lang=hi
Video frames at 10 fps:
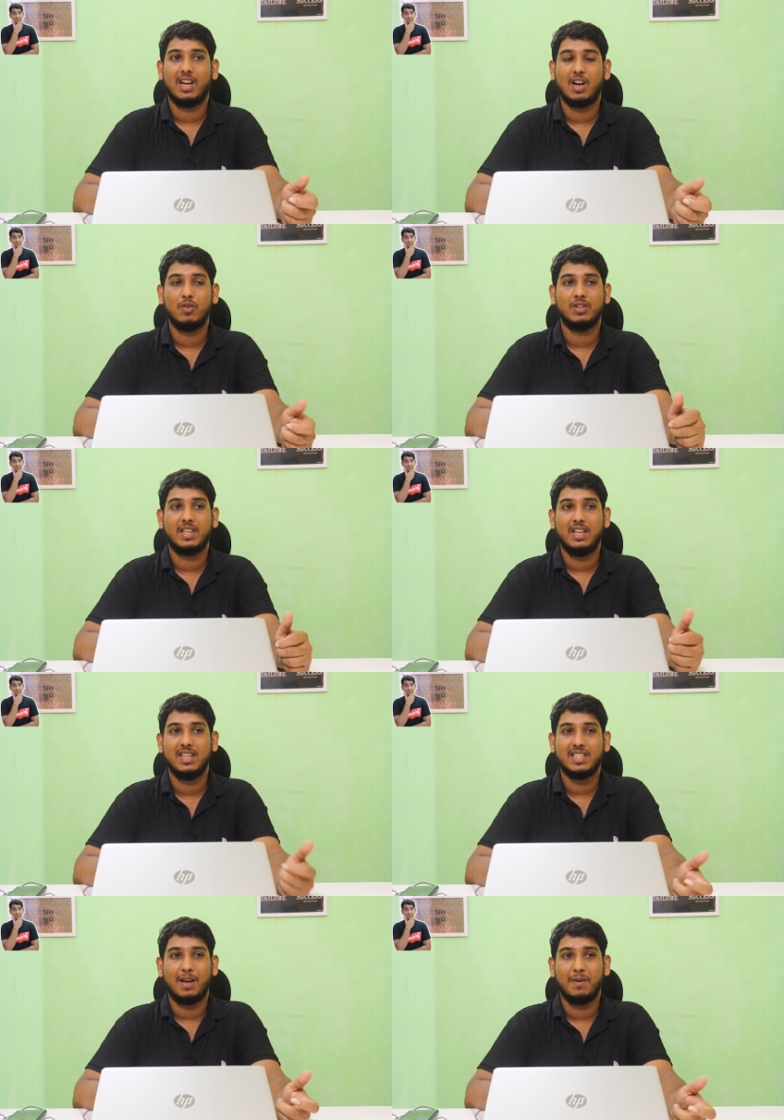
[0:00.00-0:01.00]
अकाउंट के लिए
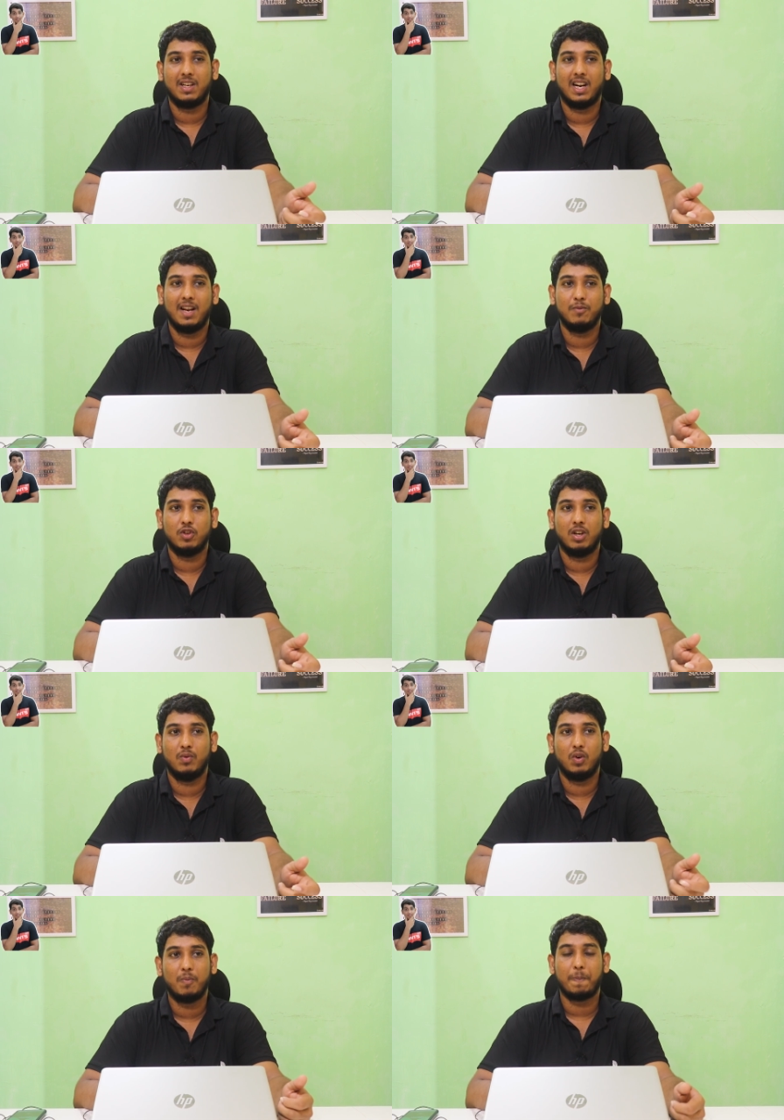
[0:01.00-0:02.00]
साइबर क्राइम जो है
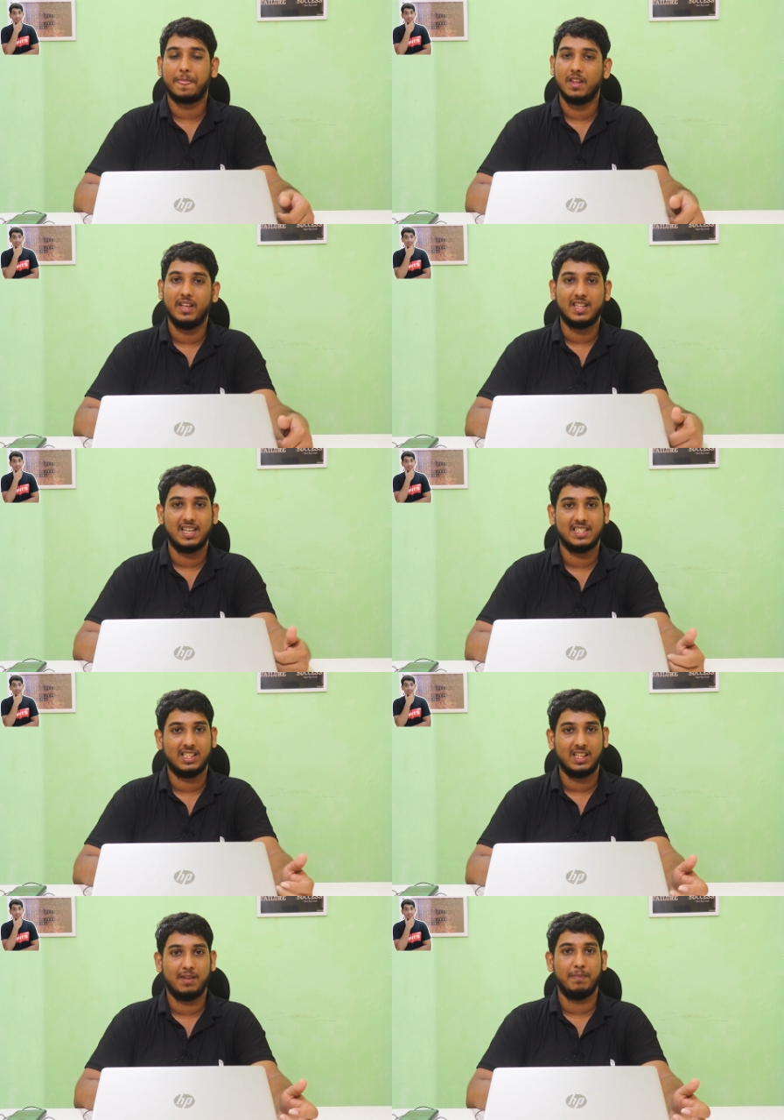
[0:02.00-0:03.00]
वो इतना
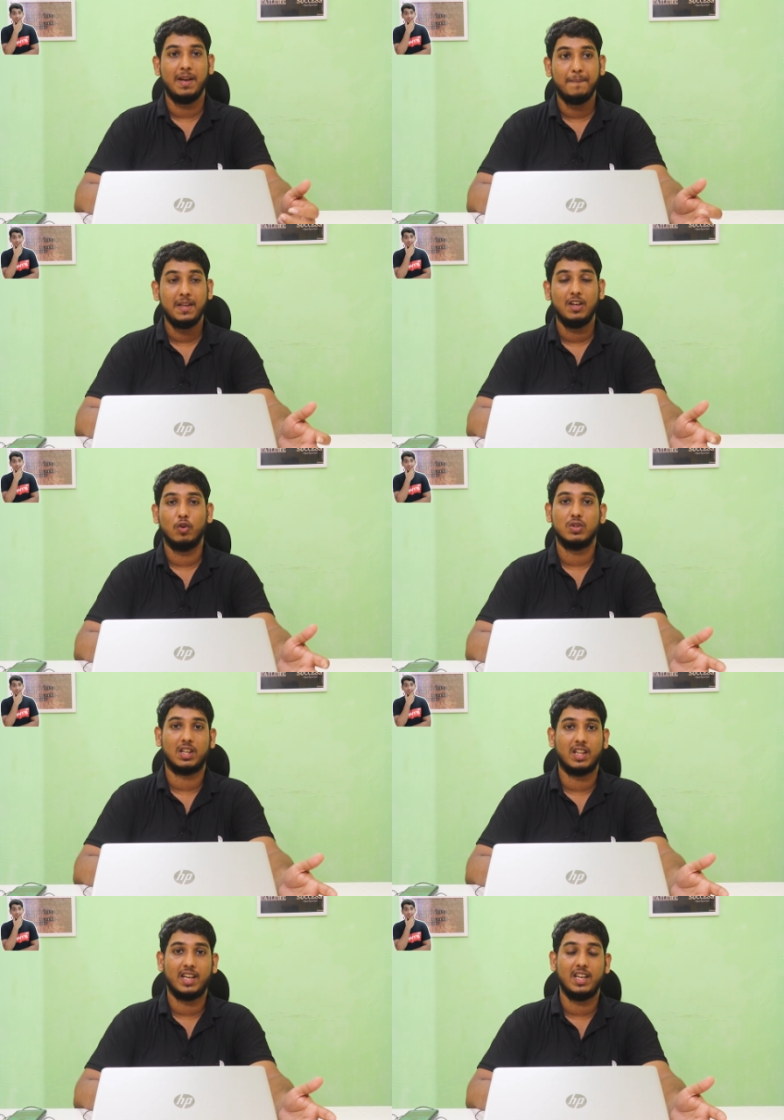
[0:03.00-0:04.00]
ज़्यादा मे भी हो
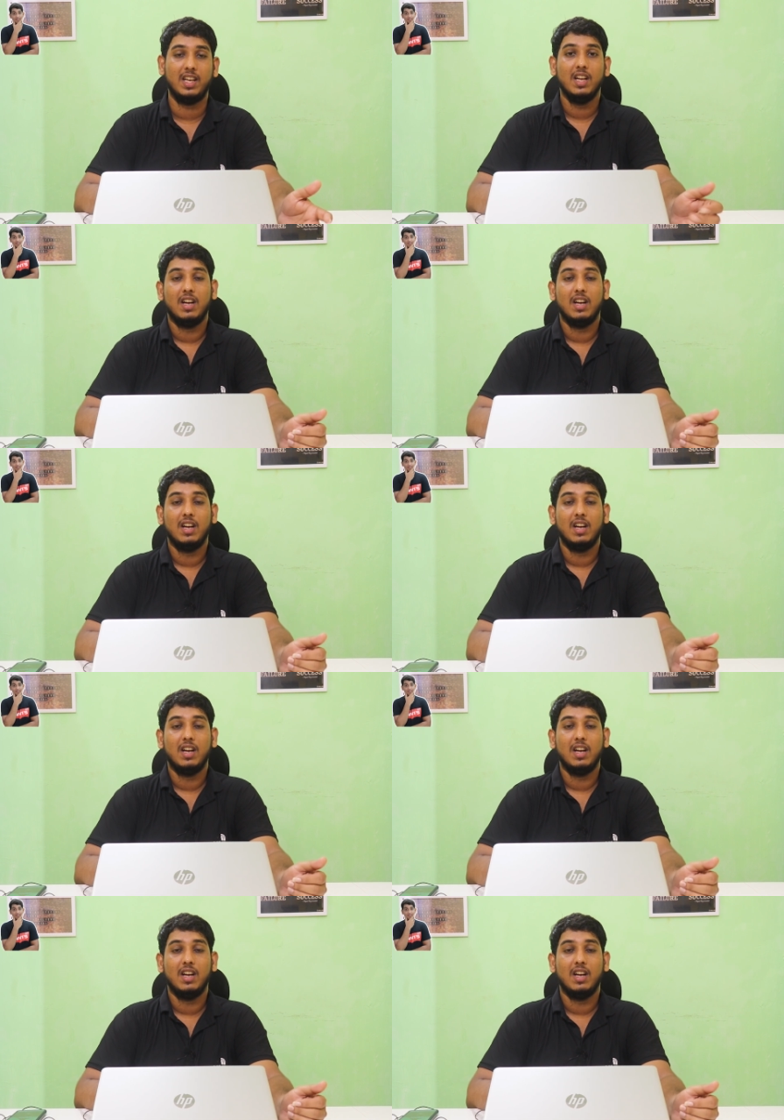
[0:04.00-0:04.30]
सकता है कि